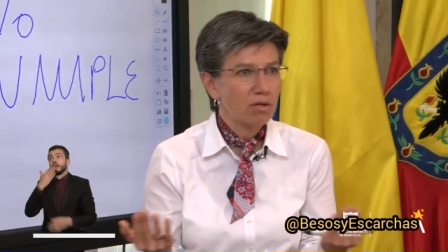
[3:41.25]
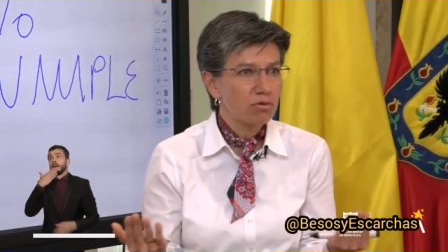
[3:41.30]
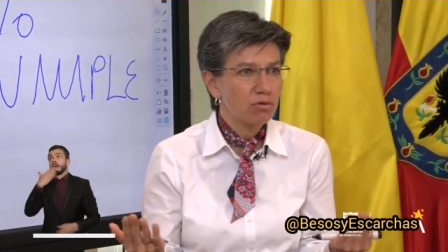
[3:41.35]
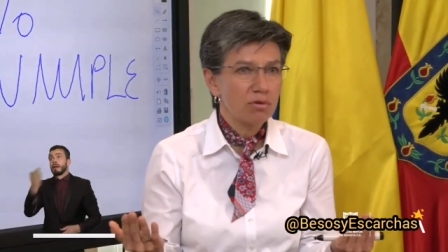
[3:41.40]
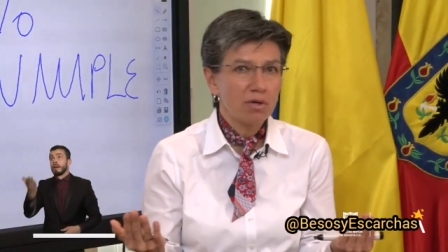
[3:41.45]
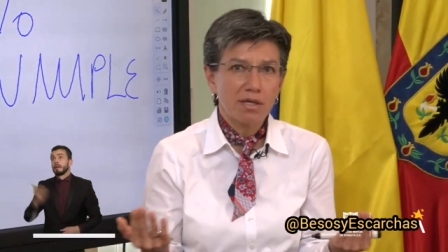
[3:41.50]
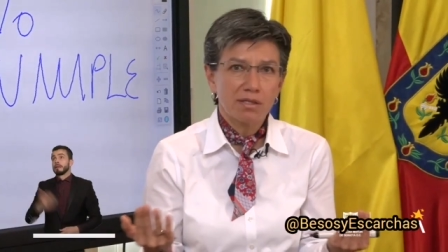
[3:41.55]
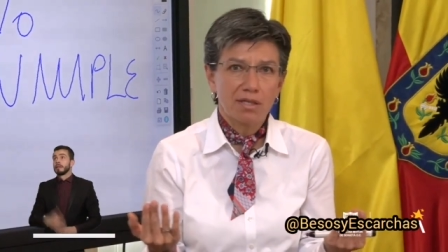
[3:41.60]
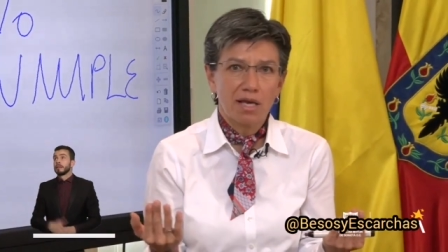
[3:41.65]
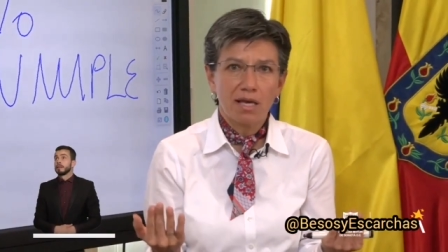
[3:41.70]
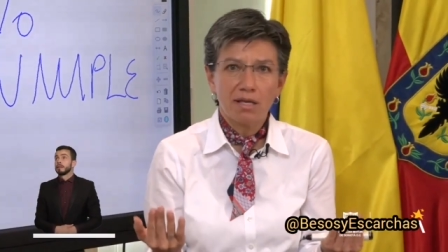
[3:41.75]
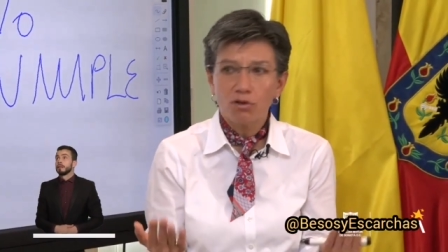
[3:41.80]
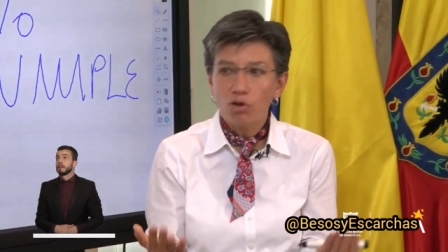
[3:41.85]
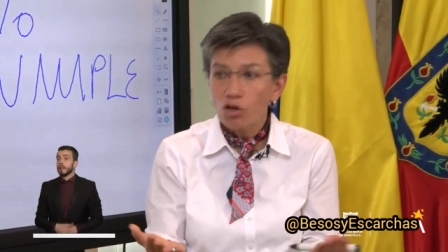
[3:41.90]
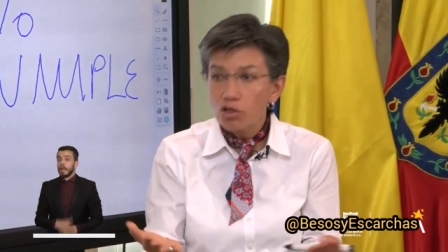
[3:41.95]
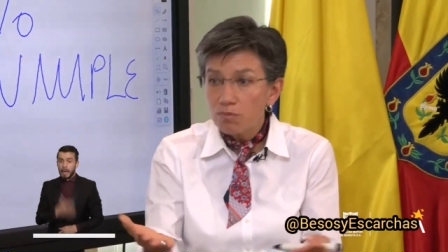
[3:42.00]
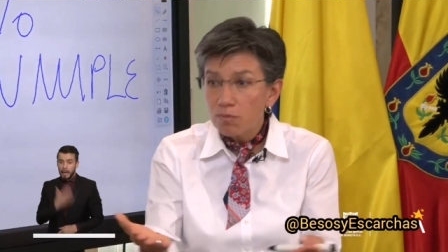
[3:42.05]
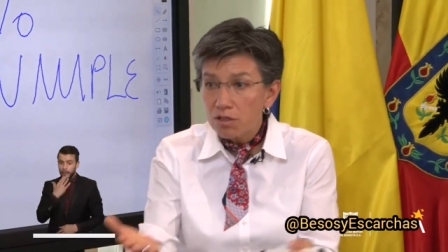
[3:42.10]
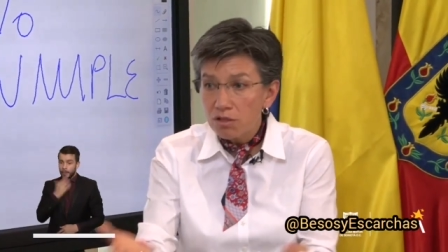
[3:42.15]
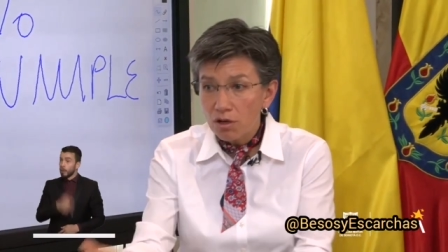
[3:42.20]
ayuda, es que hay
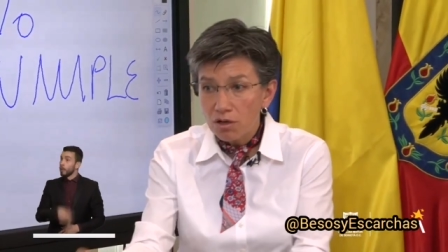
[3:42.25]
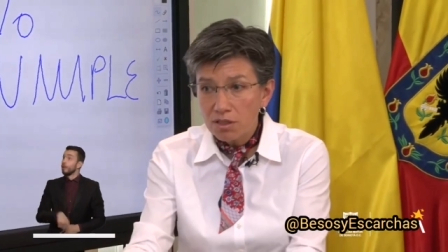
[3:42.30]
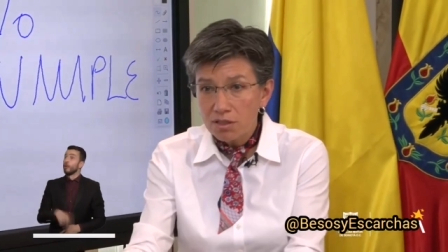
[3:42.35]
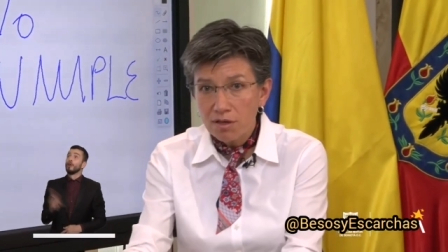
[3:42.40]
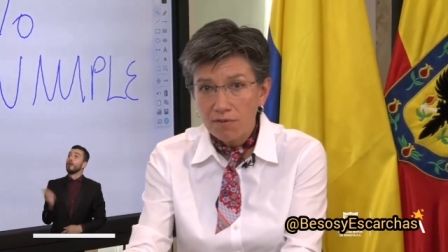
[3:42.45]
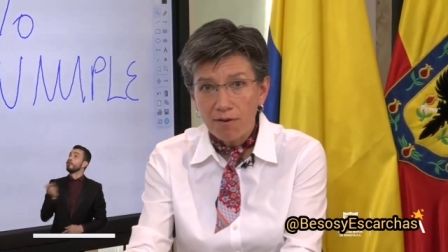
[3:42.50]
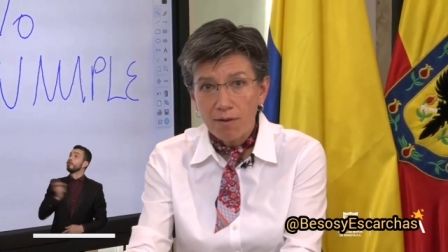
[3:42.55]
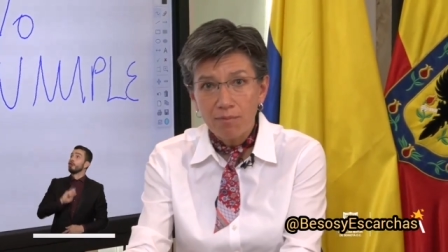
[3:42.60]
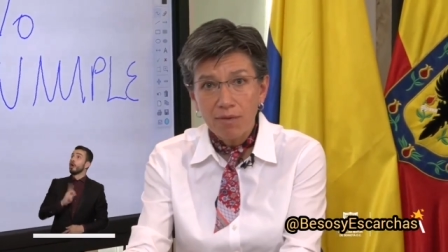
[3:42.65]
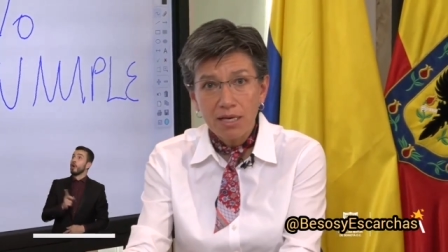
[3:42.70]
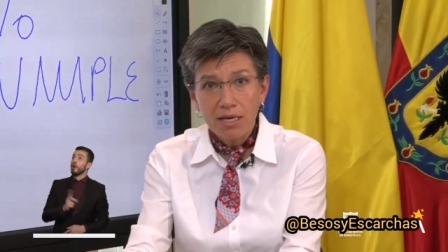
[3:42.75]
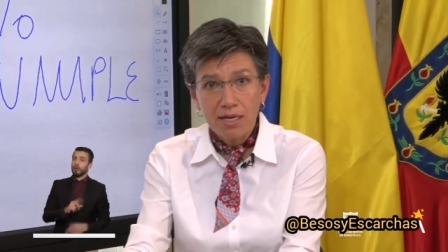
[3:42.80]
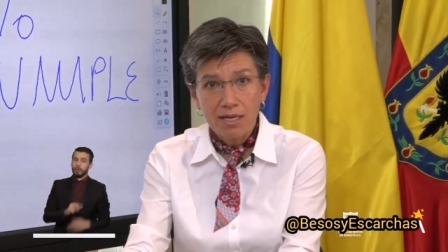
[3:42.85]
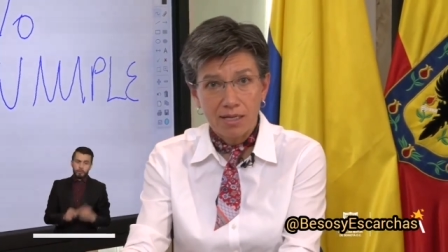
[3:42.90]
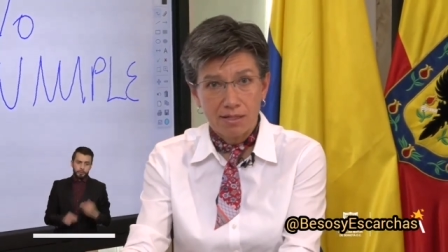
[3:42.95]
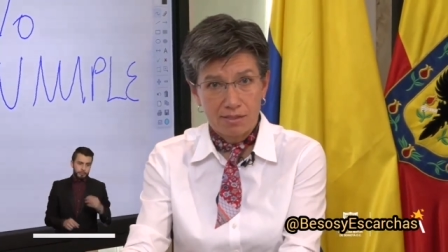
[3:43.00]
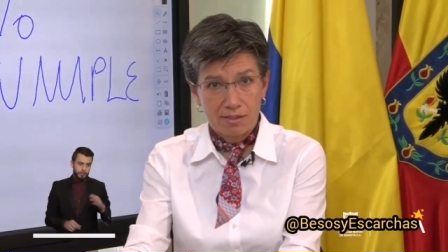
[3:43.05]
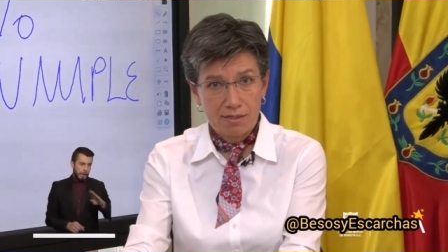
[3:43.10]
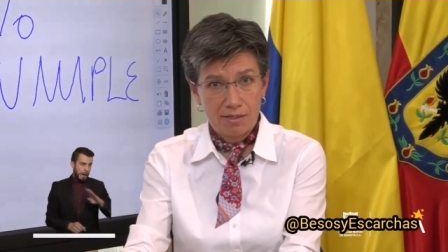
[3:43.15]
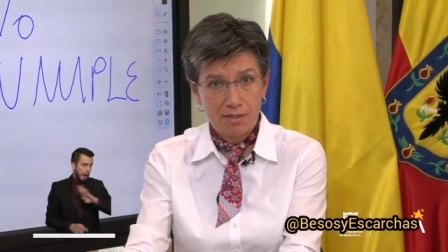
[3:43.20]
dos millones de
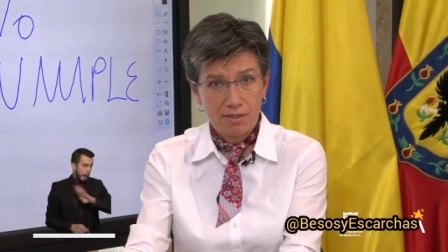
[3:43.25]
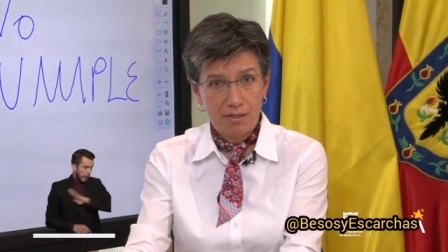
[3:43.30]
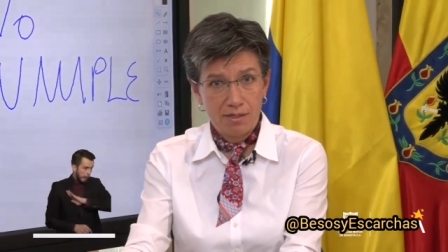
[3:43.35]
familias.